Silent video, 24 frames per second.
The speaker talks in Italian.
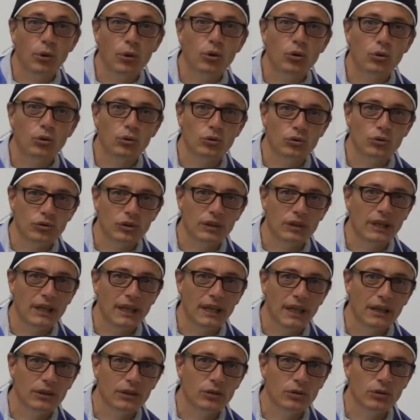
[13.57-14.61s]
poco
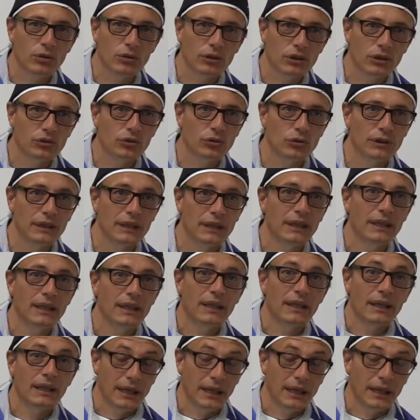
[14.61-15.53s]
considerato con lesioni